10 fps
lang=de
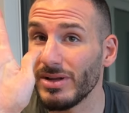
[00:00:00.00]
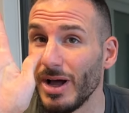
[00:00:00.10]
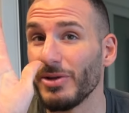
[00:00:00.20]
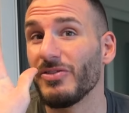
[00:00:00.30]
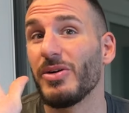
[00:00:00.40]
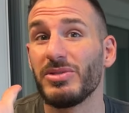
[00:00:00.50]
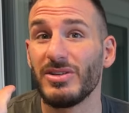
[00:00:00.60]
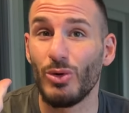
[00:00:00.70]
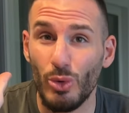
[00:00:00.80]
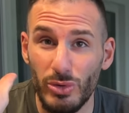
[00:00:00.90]
Aber ich war ein
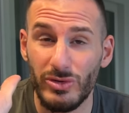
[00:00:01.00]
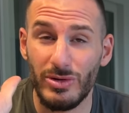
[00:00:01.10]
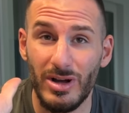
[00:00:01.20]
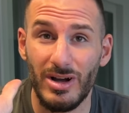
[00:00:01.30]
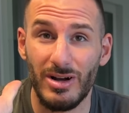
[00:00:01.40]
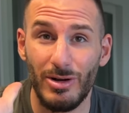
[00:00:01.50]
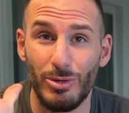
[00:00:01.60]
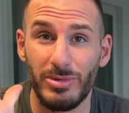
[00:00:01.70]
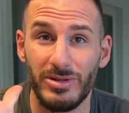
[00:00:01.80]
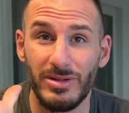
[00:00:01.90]
bisschen großzügiger, glaube
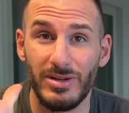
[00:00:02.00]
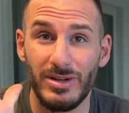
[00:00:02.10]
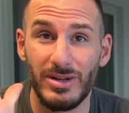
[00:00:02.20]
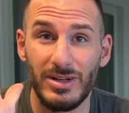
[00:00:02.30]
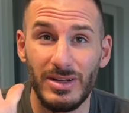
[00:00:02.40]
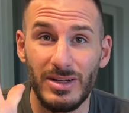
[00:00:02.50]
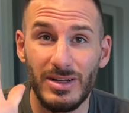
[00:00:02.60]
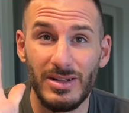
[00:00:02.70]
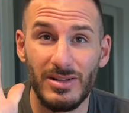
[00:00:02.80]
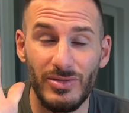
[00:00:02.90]
ich. Das war schon,
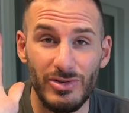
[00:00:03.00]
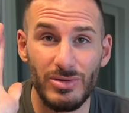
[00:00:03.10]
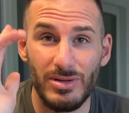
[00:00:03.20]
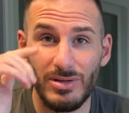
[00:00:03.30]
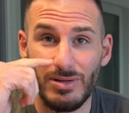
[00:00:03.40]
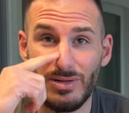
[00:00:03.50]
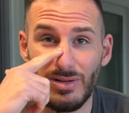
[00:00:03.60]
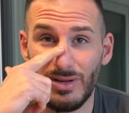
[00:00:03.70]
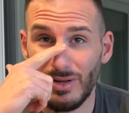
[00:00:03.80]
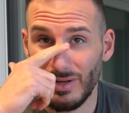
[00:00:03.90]
ja, ich fand es schon, schon sehr gut.